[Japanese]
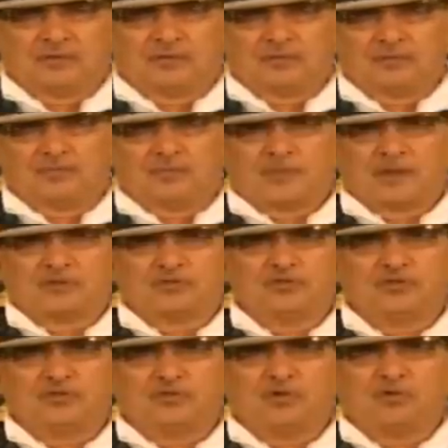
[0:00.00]
バス
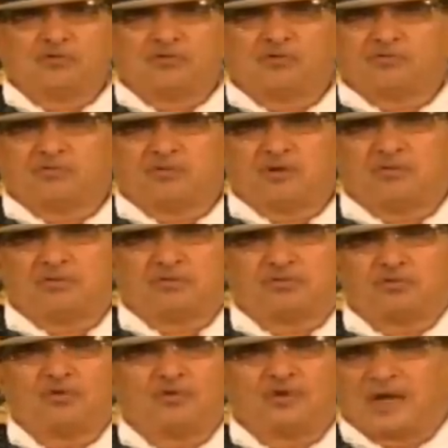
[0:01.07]
に乗り遅れる
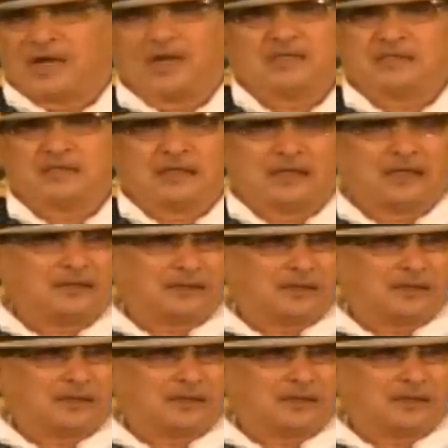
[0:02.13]
というような話じゃないんだ